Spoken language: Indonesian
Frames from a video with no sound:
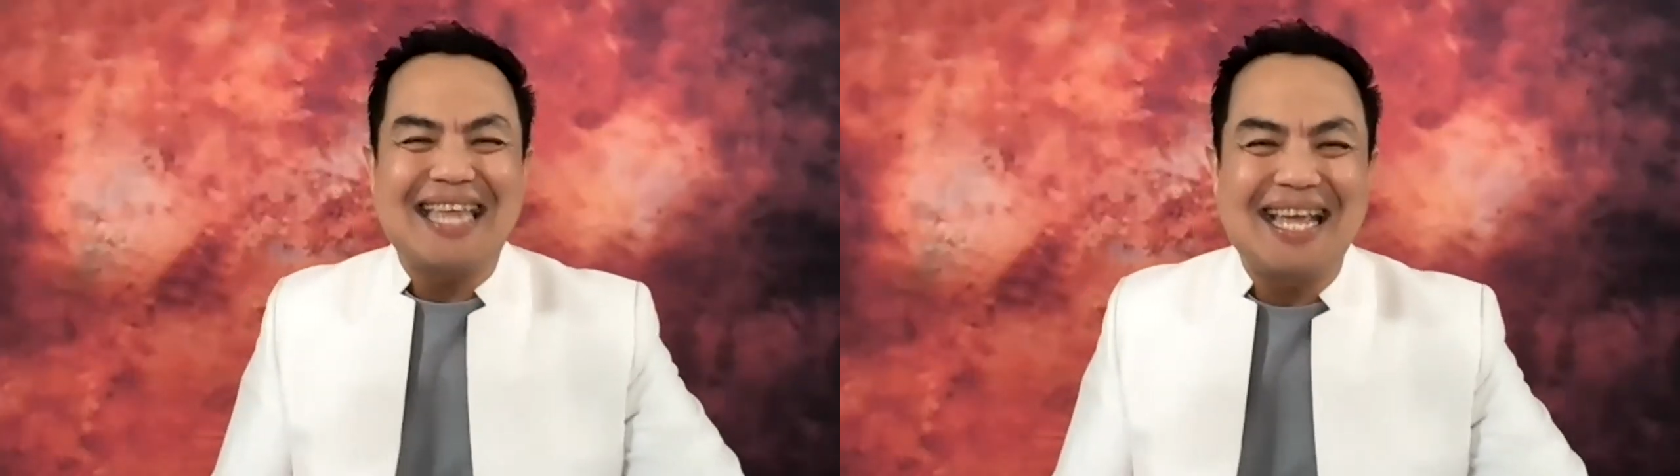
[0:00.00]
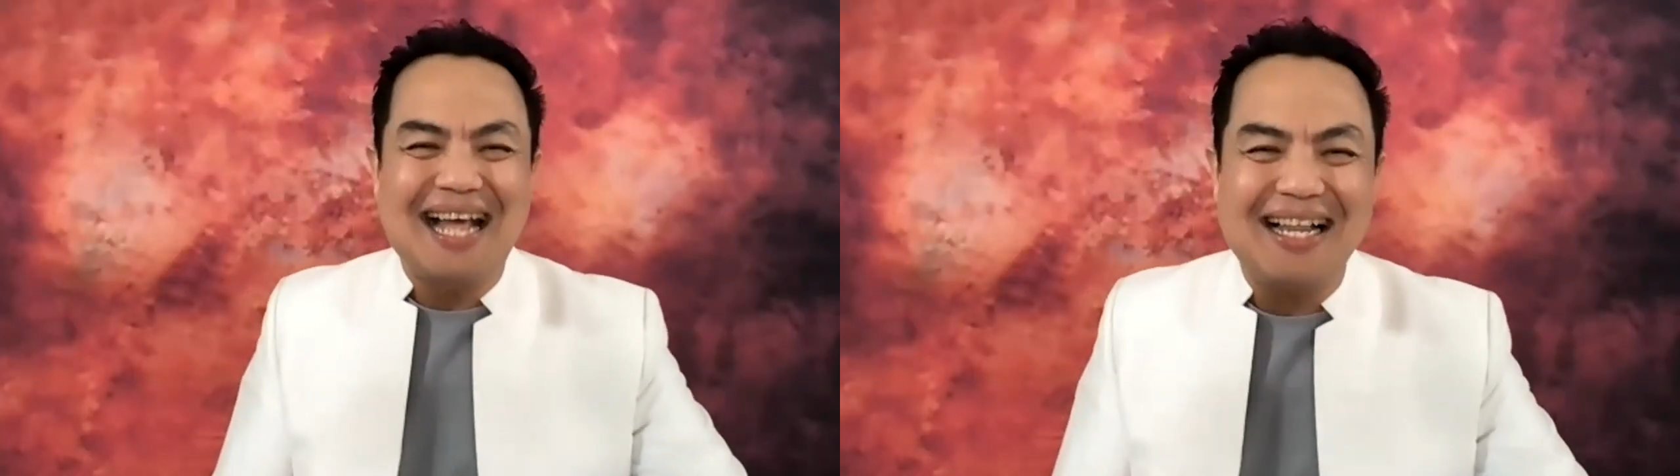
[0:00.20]

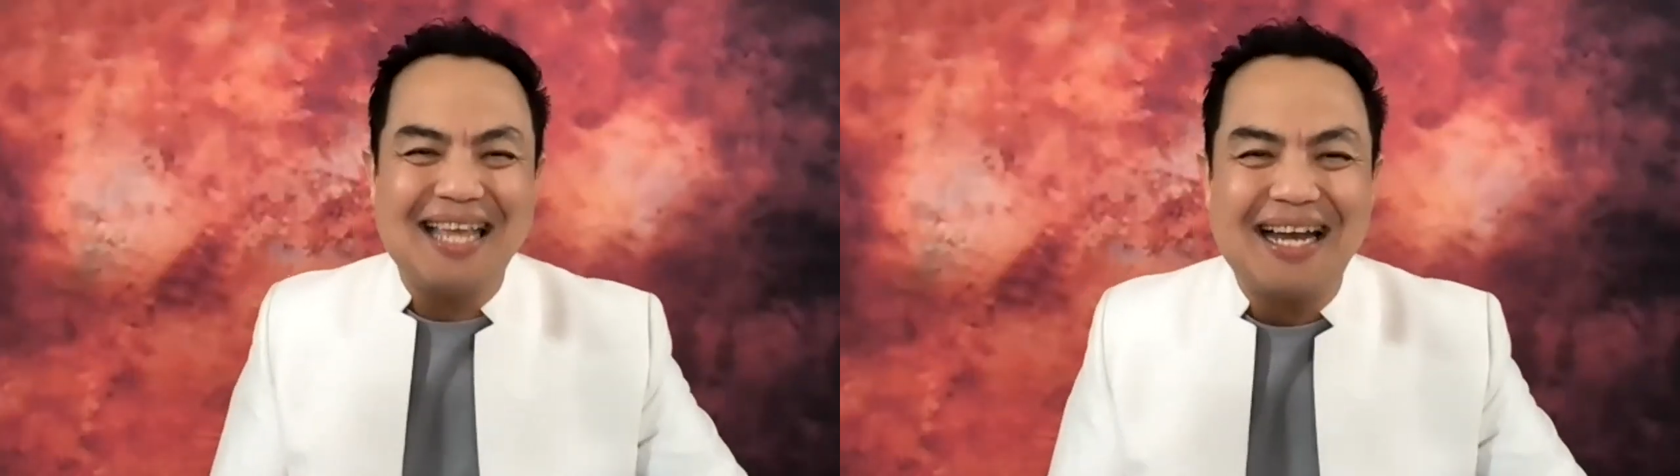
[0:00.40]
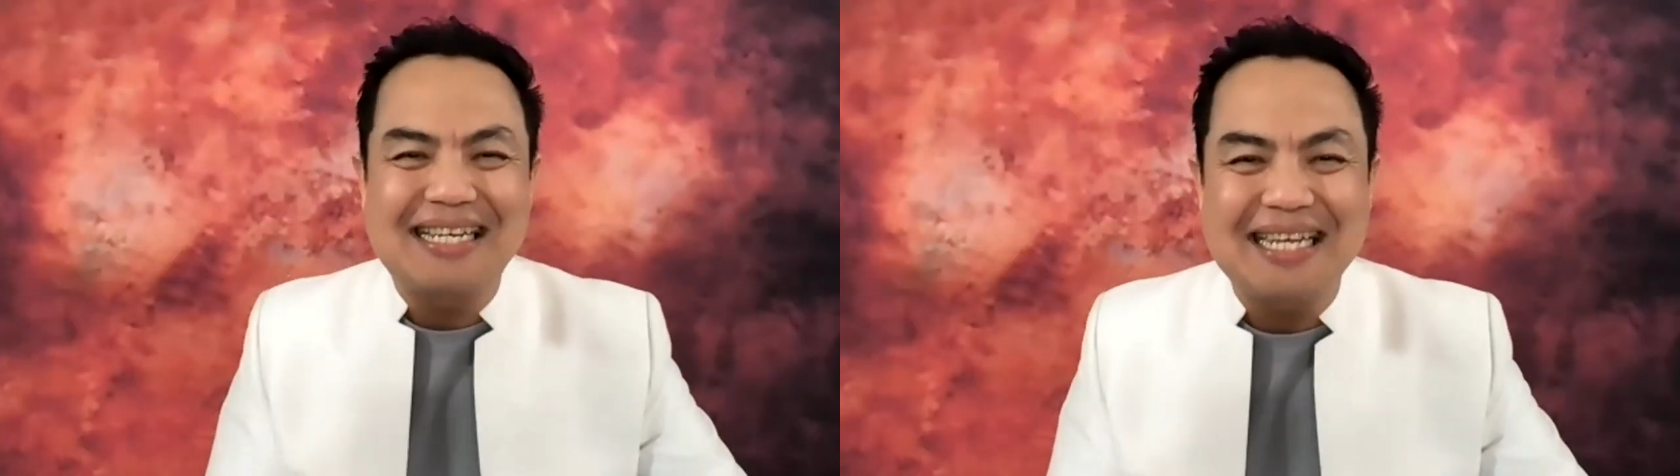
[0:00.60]

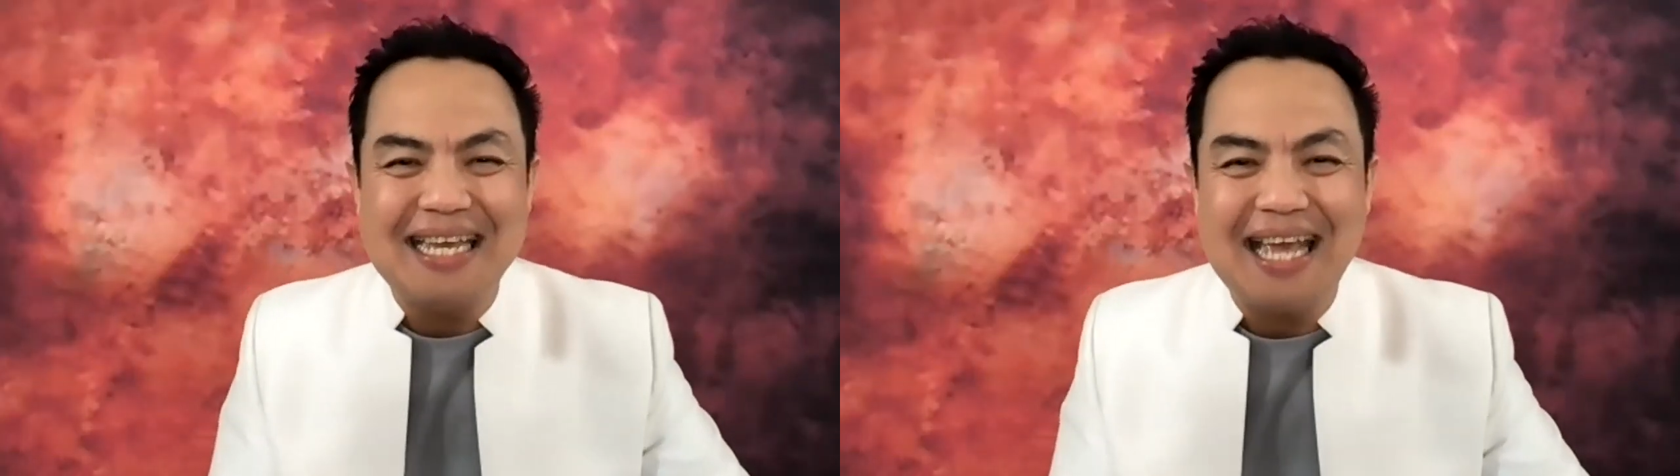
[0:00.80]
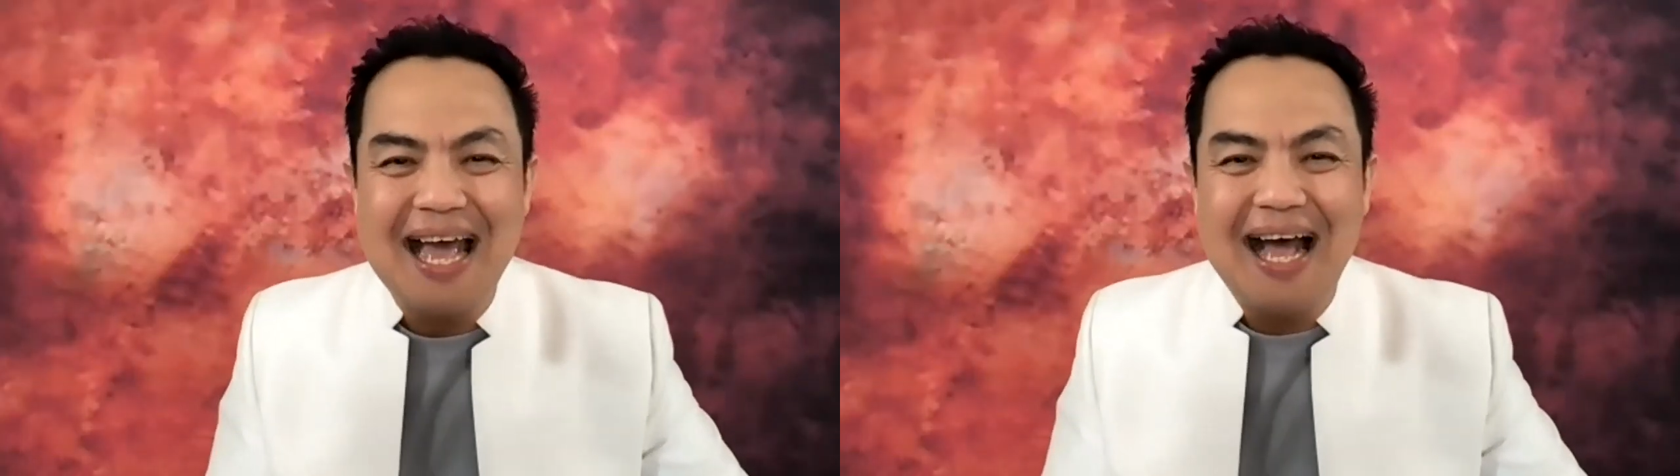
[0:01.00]
Tinggalnya
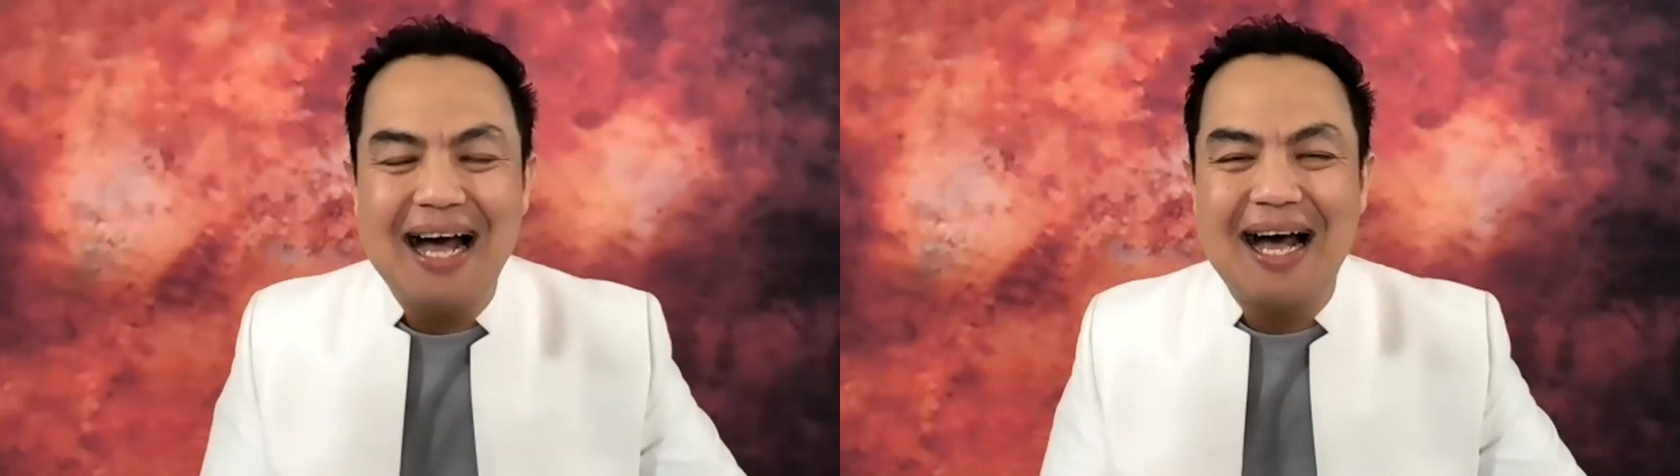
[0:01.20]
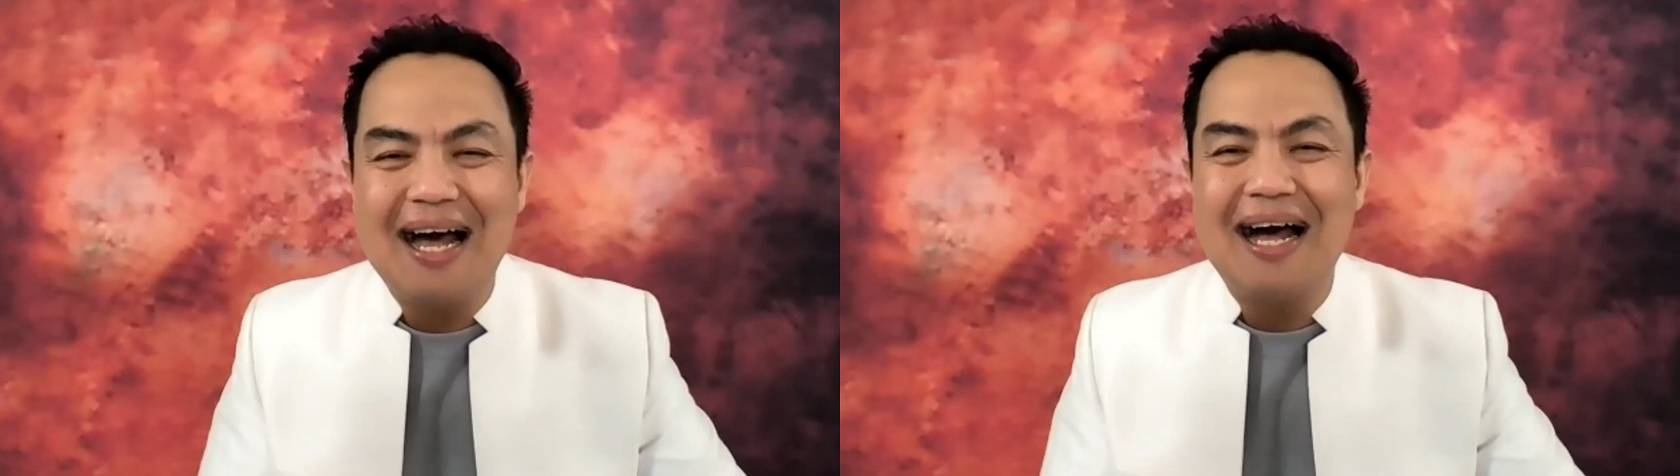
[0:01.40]
di
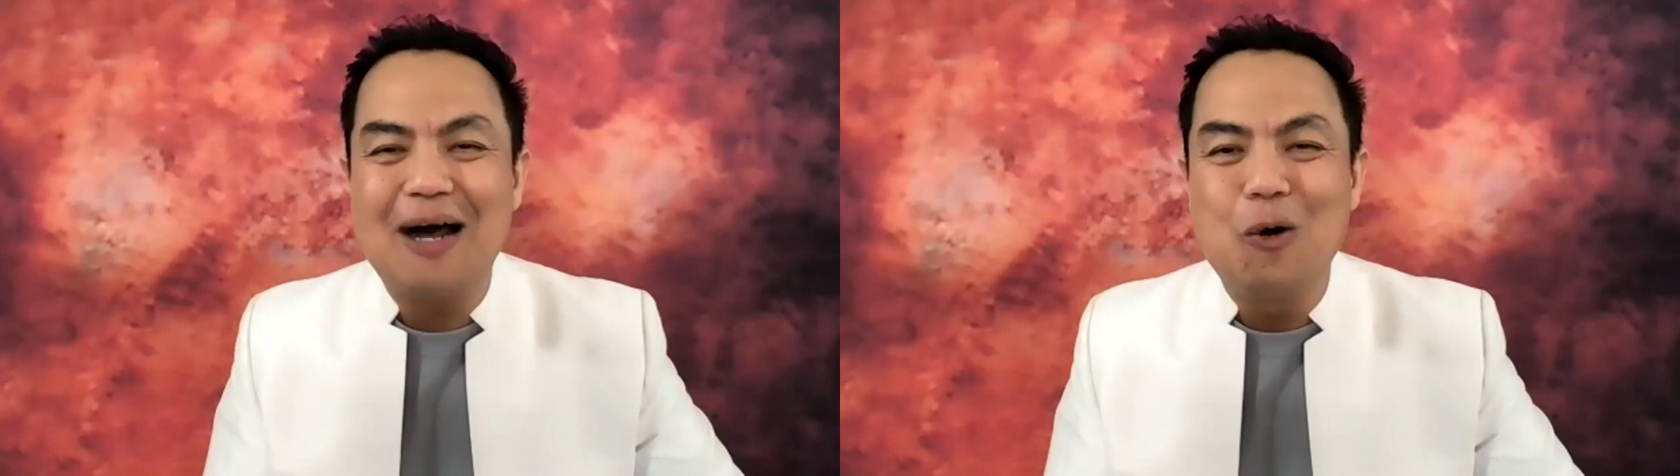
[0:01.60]
uh,